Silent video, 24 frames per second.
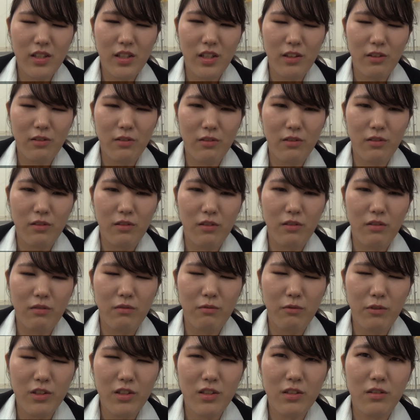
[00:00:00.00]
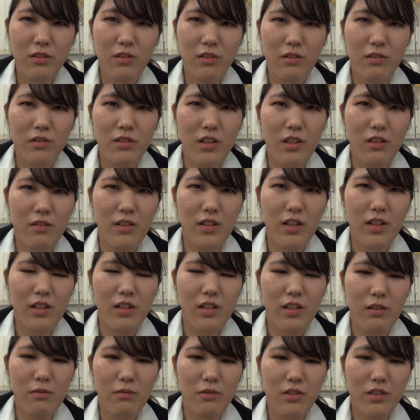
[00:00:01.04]
あのもちろん寄せ植えなん
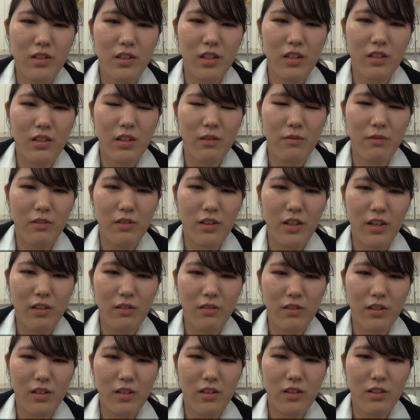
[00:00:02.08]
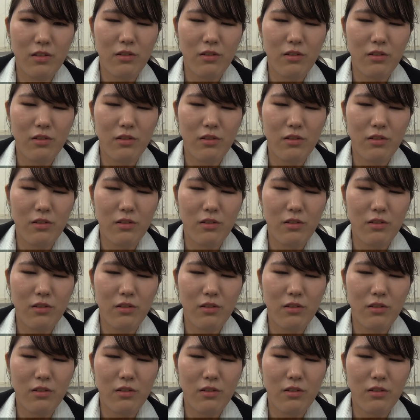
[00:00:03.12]
かにも使ってもいいので、